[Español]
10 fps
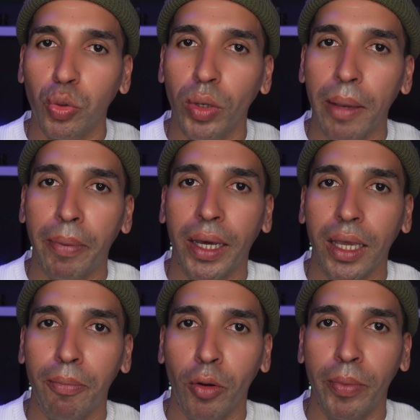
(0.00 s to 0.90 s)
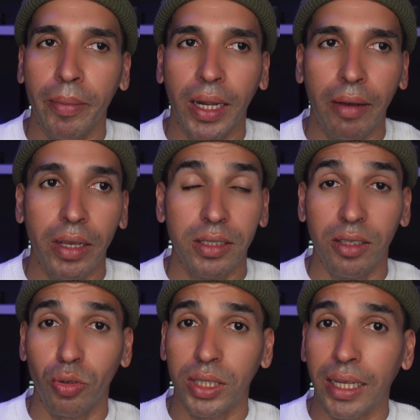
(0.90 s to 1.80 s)
tú la sprayas por primera vez y
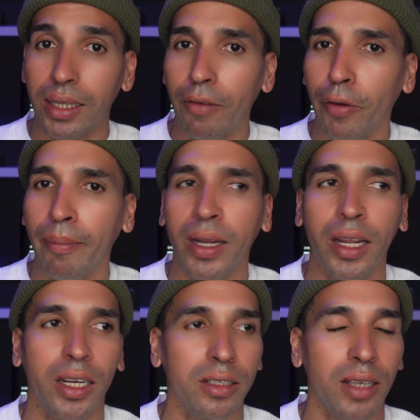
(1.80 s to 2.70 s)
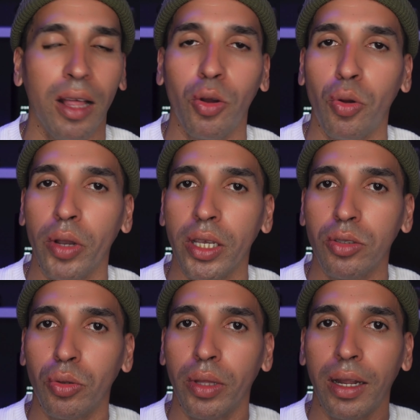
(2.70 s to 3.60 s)
no estás tan familiarizado con
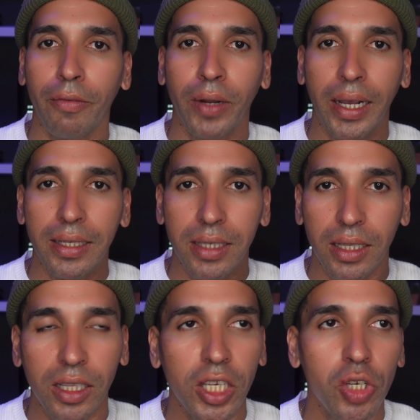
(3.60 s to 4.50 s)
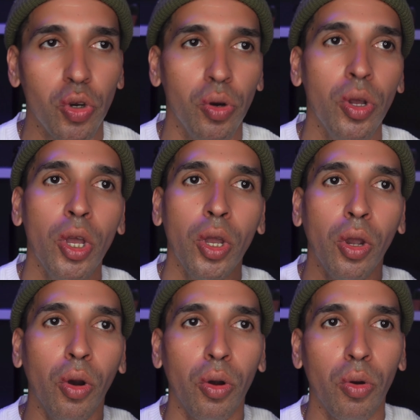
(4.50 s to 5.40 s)
esto de la fragancia de nicho
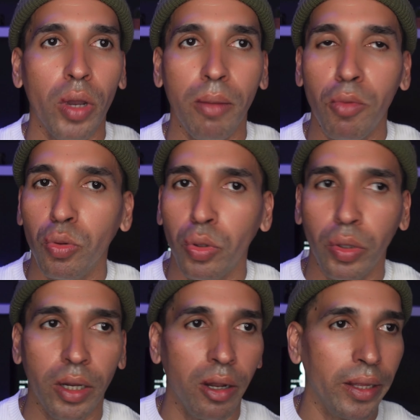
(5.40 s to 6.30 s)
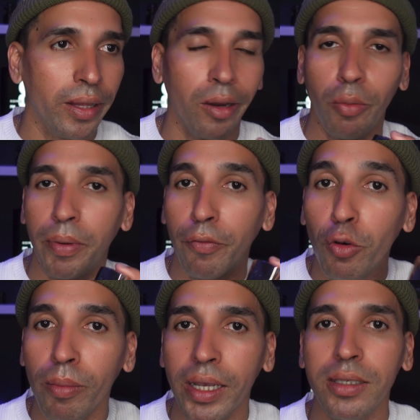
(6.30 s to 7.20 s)
o con el mundo de, de los
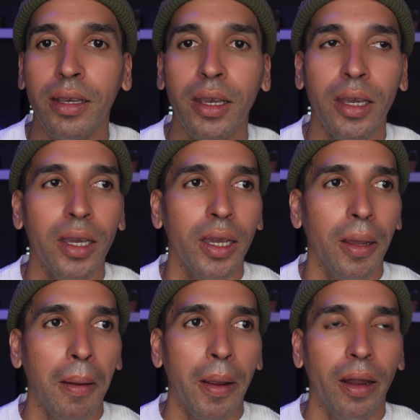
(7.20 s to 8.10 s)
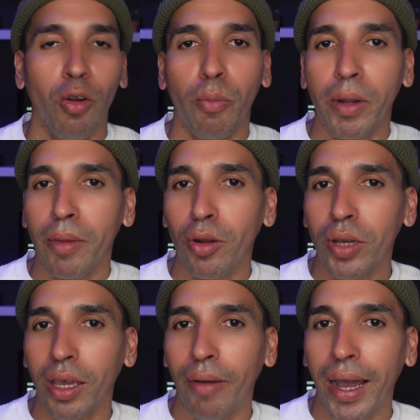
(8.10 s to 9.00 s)
perfumes, lo primero
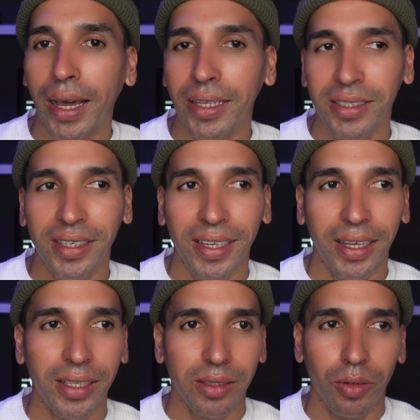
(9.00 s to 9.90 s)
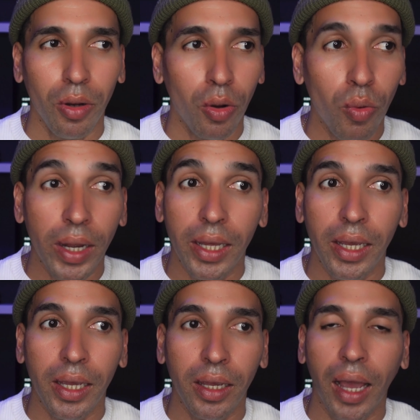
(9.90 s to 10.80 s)
que vas a decir es, oh,
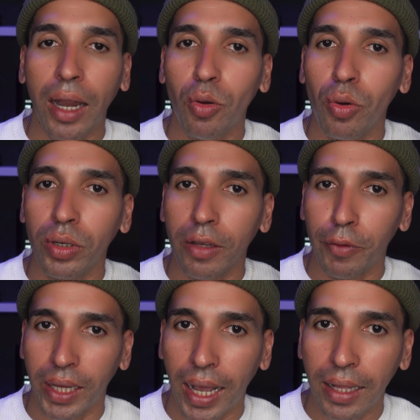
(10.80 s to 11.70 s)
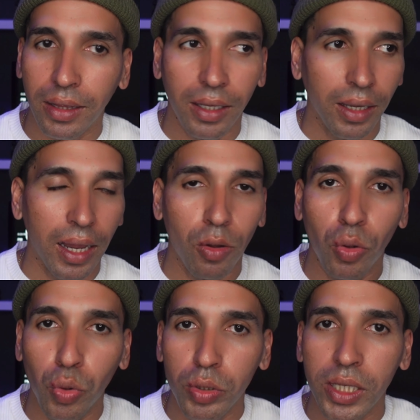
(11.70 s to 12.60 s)
huele algo refrescante, algo
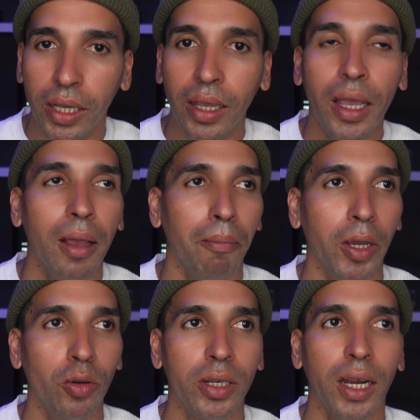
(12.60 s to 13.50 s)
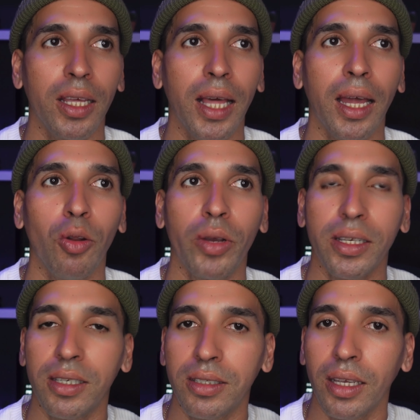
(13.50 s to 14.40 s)
dulce, pero en realidad lo que
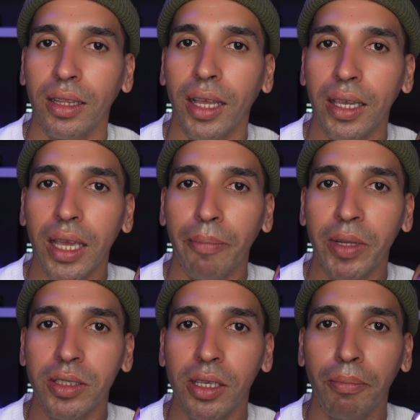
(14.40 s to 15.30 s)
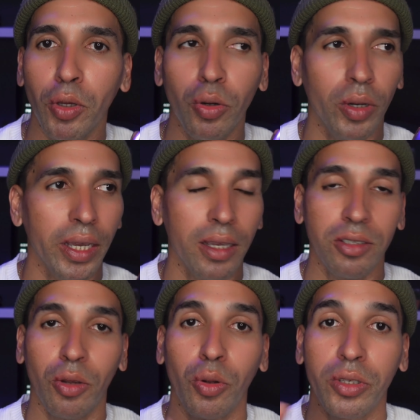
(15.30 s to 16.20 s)
se siente aquí al principio es
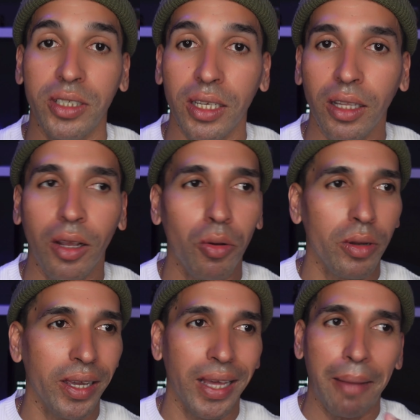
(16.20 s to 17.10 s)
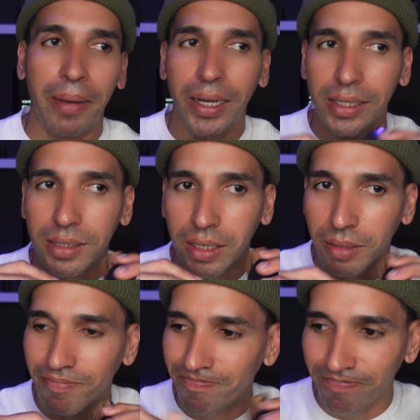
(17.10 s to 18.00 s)
ese olor cítrico que
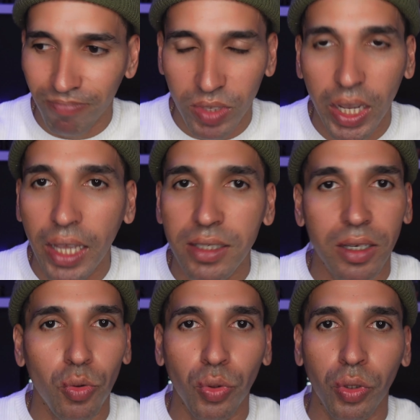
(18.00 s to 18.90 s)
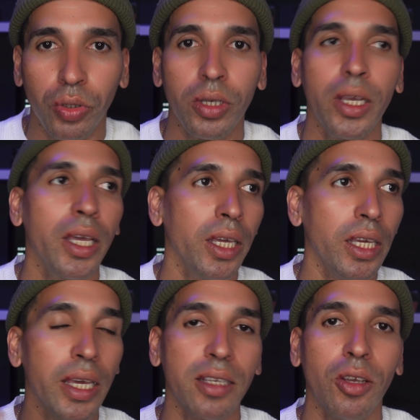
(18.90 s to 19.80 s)
desaparece en segundos.
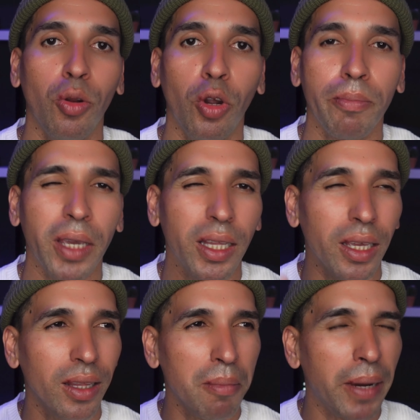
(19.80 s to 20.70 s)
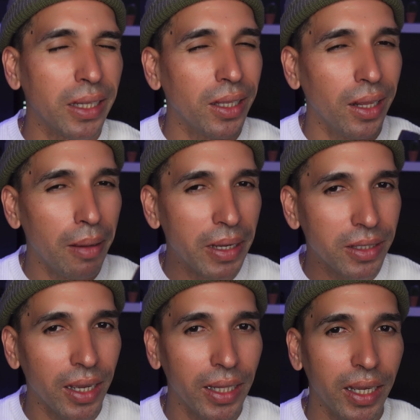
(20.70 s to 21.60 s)
Y ese olor viene de parte de la
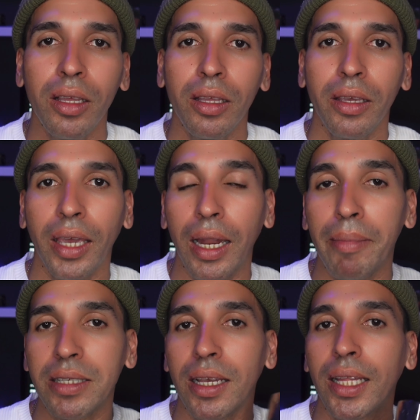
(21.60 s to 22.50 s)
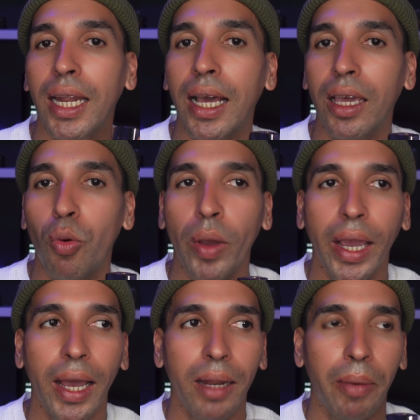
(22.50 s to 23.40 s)
manzana, que la manzana es la que
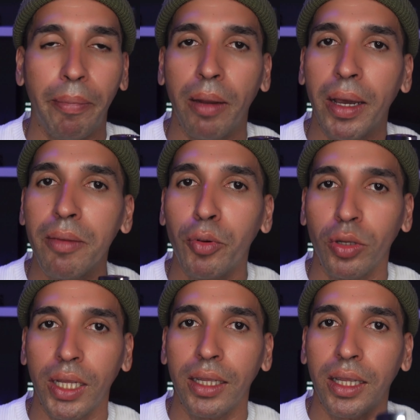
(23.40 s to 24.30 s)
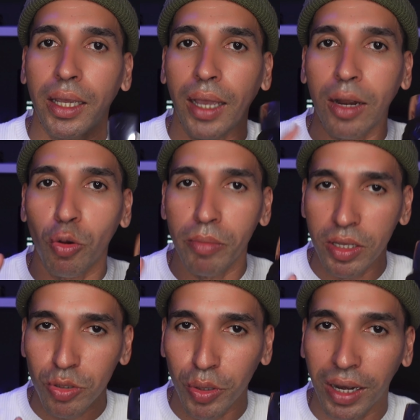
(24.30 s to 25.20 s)
juega el papel más importante al
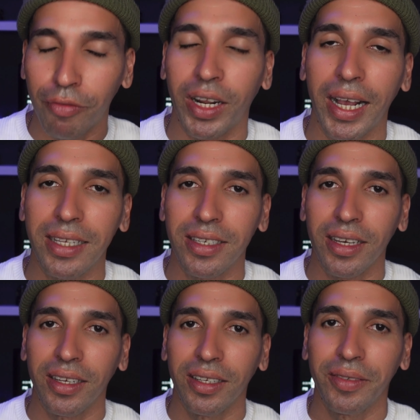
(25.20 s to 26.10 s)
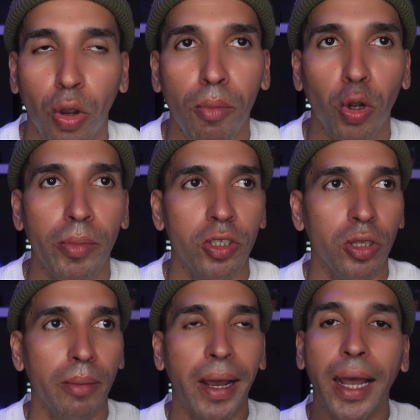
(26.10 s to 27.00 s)
comienzo de la fragancia. Como lo
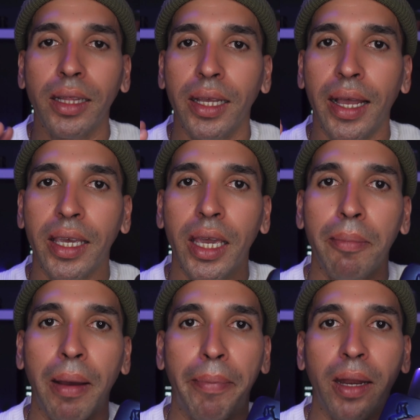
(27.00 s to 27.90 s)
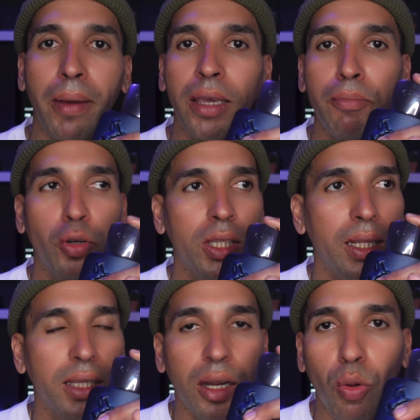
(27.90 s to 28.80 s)
mencioné más antes, aquí el papel más
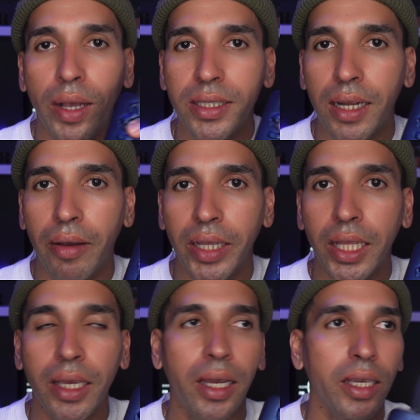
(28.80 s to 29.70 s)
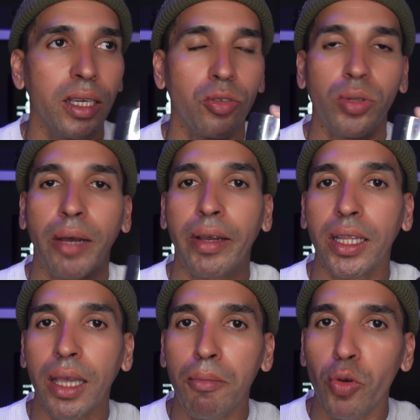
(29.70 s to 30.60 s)
importante lo hace la vainilla y es una
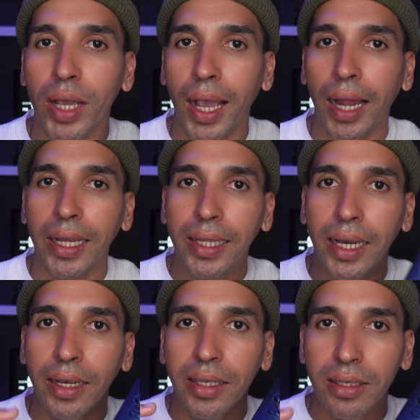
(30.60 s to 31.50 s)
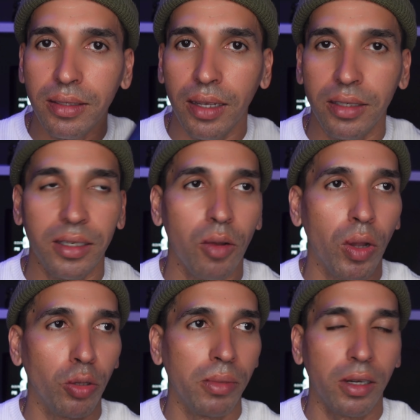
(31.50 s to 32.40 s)
vainilla muy cálida y sexy.
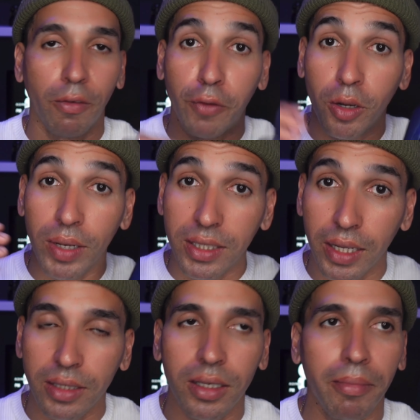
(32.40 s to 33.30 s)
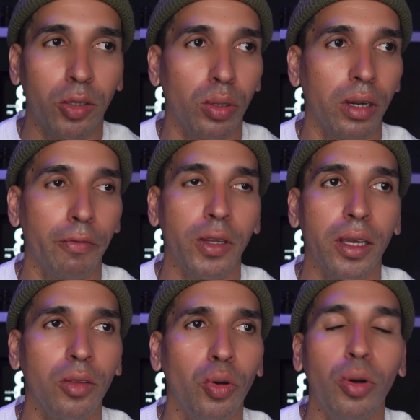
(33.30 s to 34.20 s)
Cuando me refiero a sexy me estoy
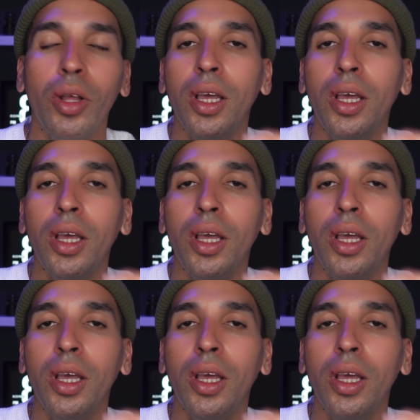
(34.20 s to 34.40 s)
refiriendo